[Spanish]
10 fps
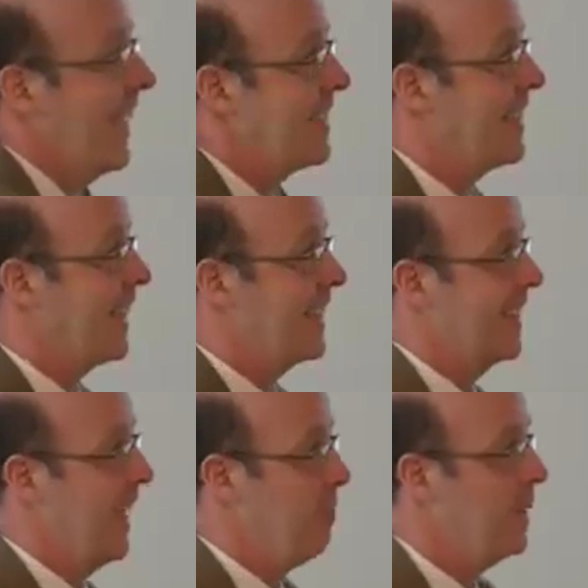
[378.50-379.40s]
hasta que
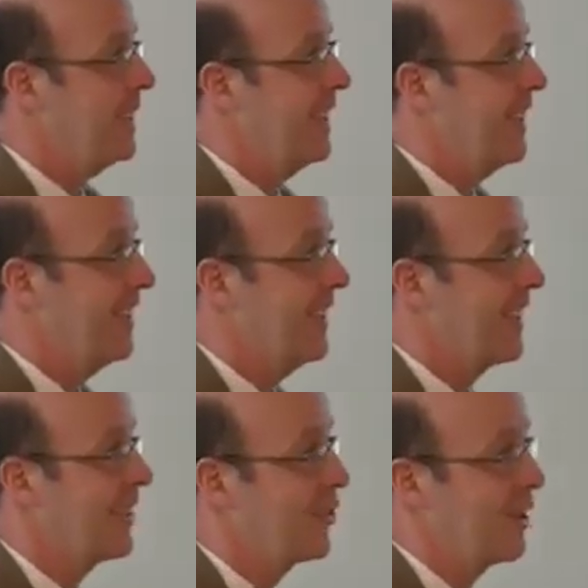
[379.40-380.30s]
se le pase y decida
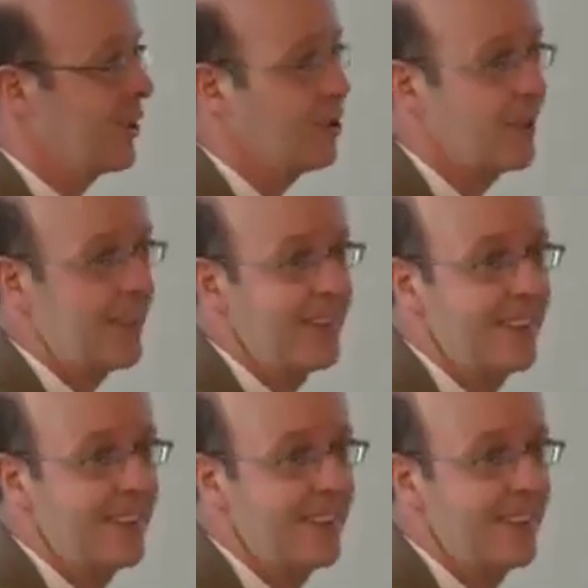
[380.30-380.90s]
que es otra cosa.